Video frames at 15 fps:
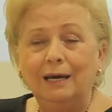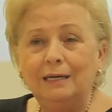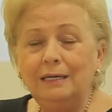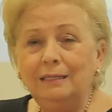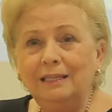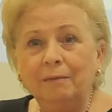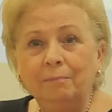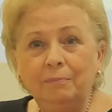
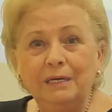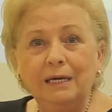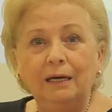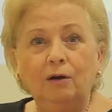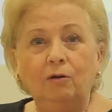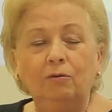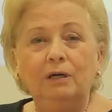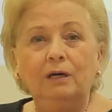y
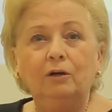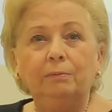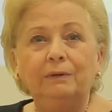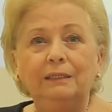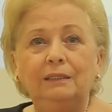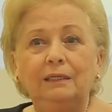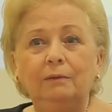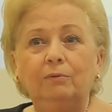también con el
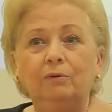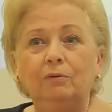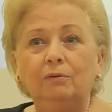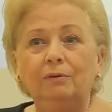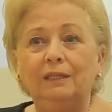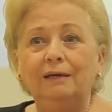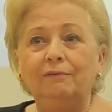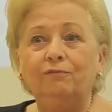objetivo
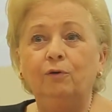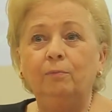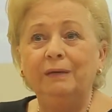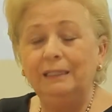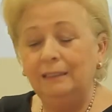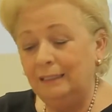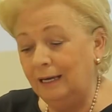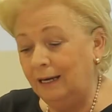de
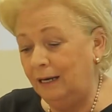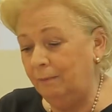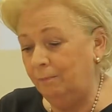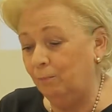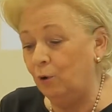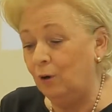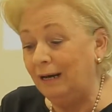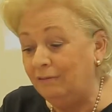fomentar
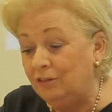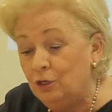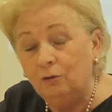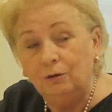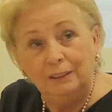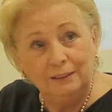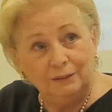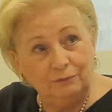
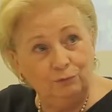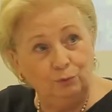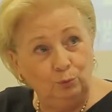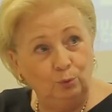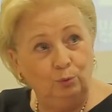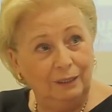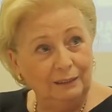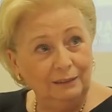vocaciones
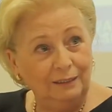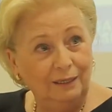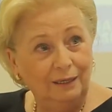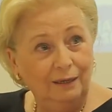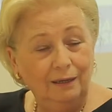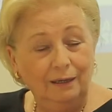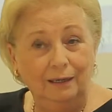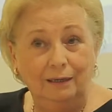futuras
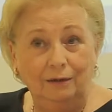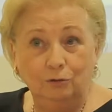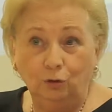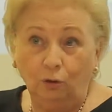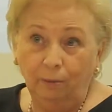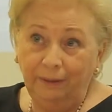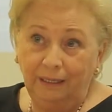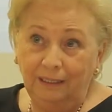en los
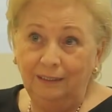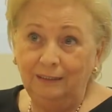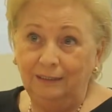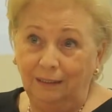jóvenes,